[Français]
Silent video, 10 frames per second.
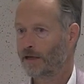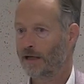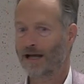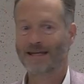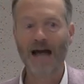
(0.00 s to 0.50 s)

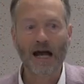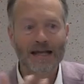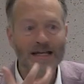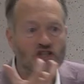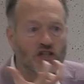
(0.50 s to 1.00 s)
Et la
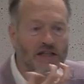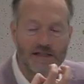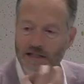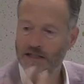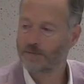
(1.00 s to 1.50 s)
carcasse
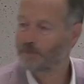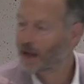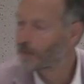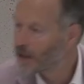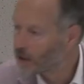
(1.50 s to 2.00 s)
génétique qui
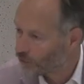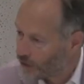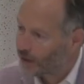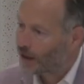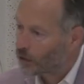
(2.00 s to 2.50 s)
permet en
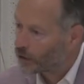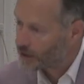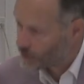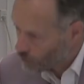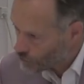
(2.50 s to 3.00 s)
fait la
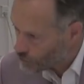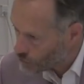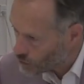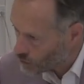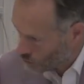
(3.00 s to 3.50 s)

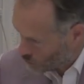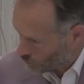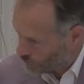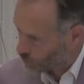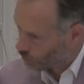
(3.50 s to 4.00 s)
reconnaissance, comme
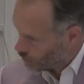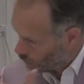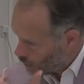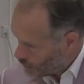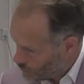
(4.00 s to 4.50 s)
on disait tout à l'heure,
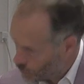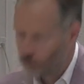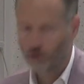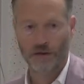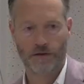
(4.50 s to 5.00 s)
c'est une
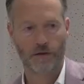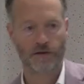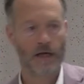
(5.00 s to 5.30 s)
reconnaissance.